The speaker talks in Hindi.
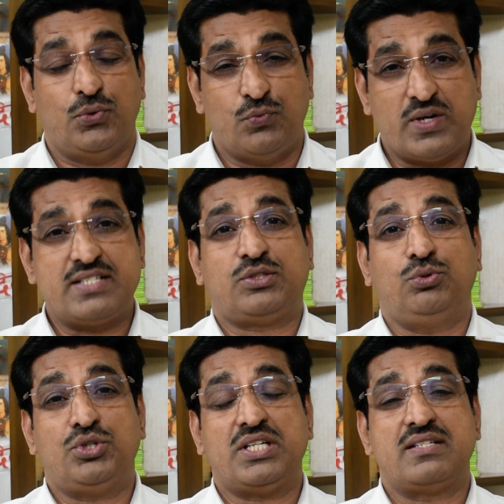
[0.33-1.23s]

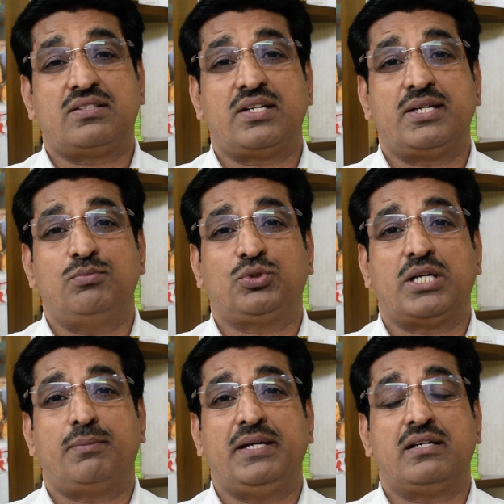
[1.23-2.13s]
वास्तुशास्त्र के
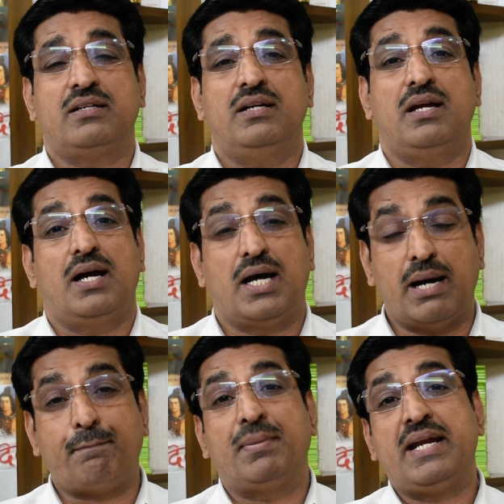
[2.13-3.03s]
मुताबिक
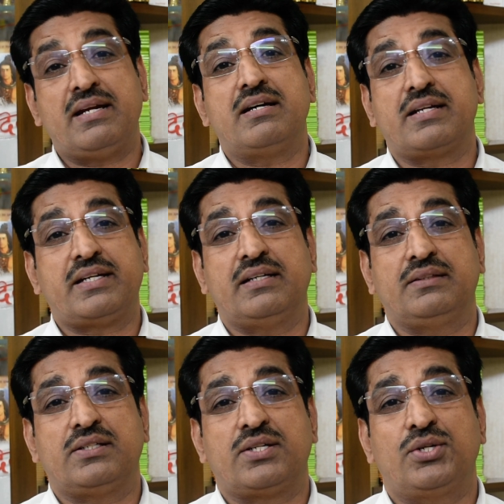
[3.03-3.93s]
अपने घर के
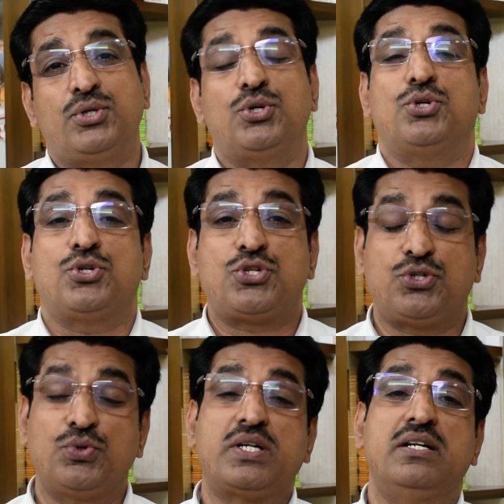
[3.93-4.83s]
अंदर
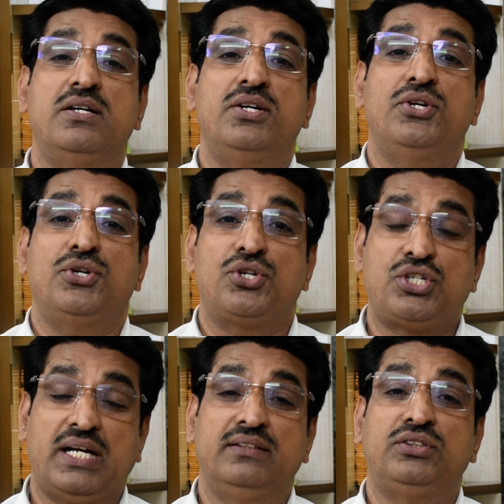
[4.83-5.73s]
सुख
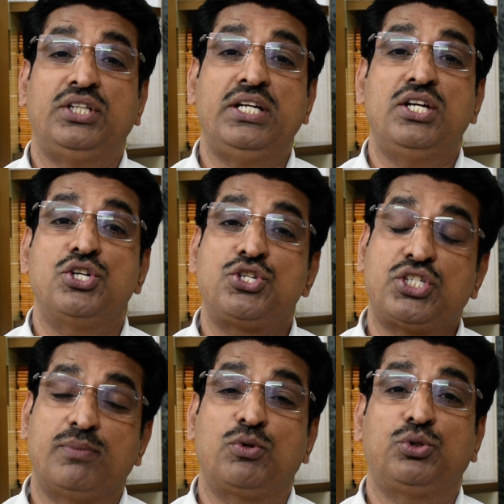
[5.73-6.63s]
शांति
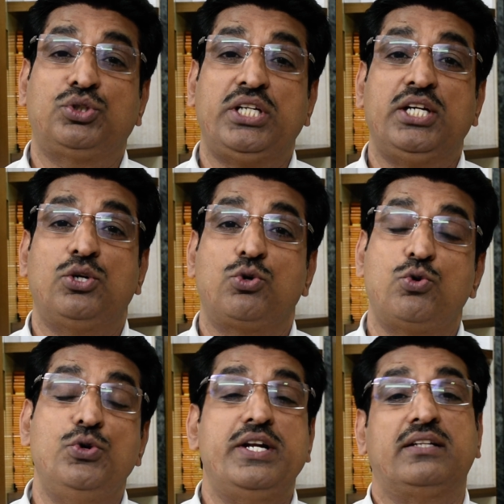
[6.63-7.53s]
समृद्धि
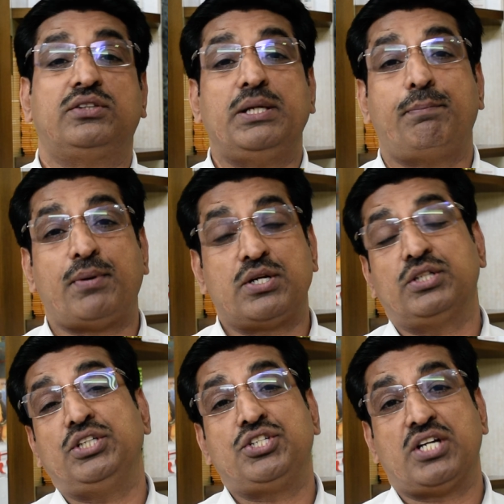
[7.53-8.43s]
उन्नति
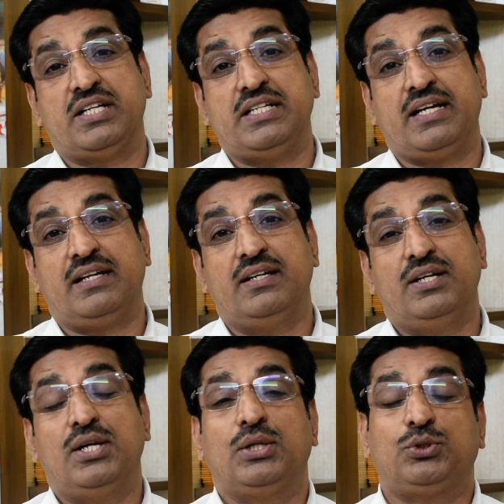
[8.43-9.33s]
प्रगति चाहिए
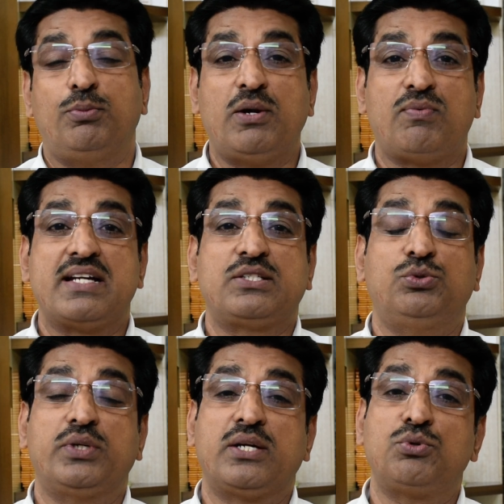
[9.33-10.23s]
तो मैं
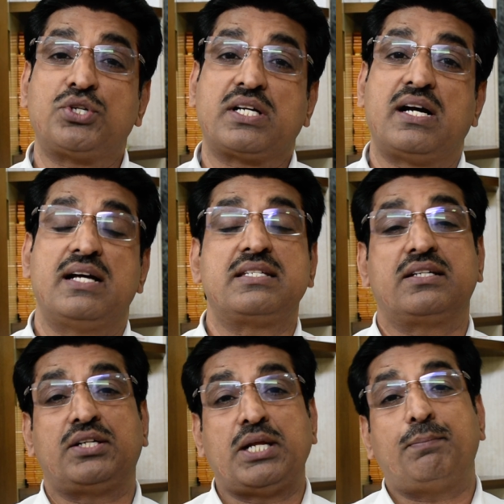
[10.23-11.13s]
वास्तु के कुछ
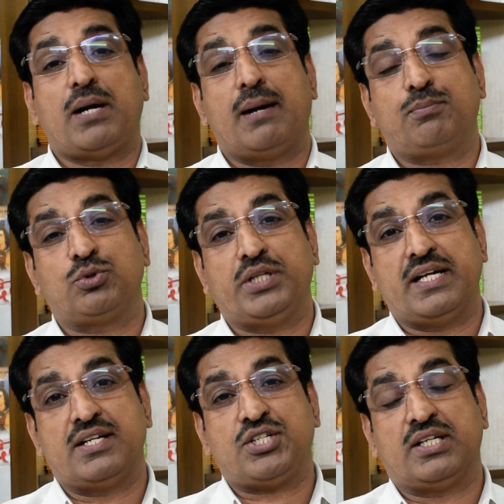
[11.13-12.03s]
खास टिप आपको
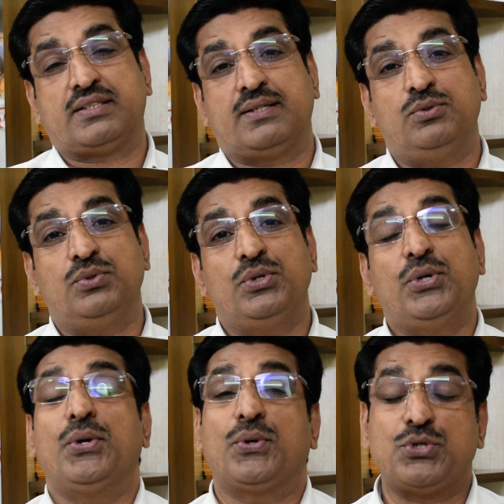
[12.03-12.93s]
देना चाहता हूं
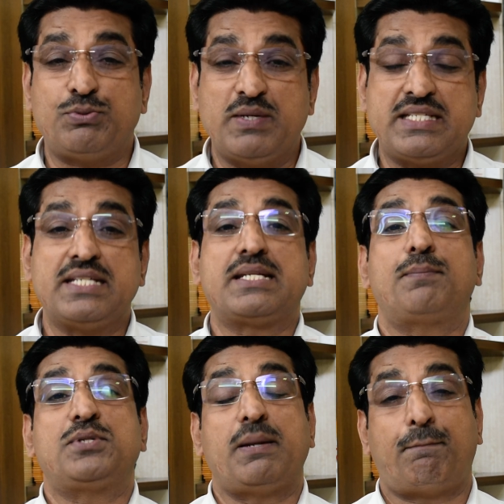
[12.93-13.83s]
उसमें से
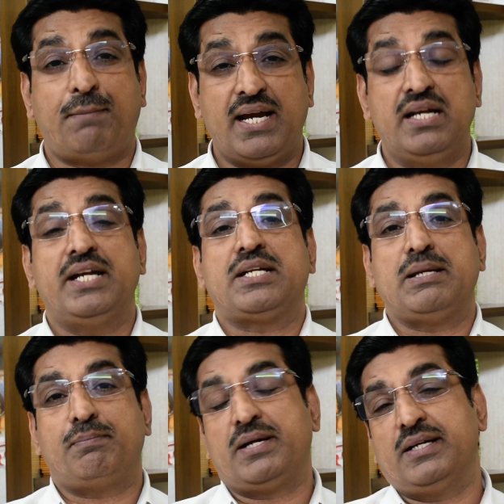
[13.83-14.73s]
सबसे पहली
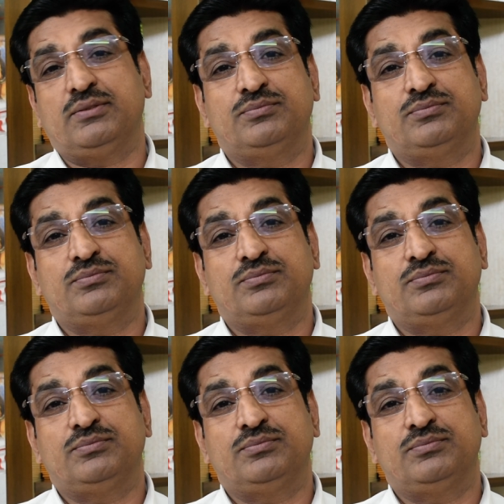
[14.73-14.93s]
टिप है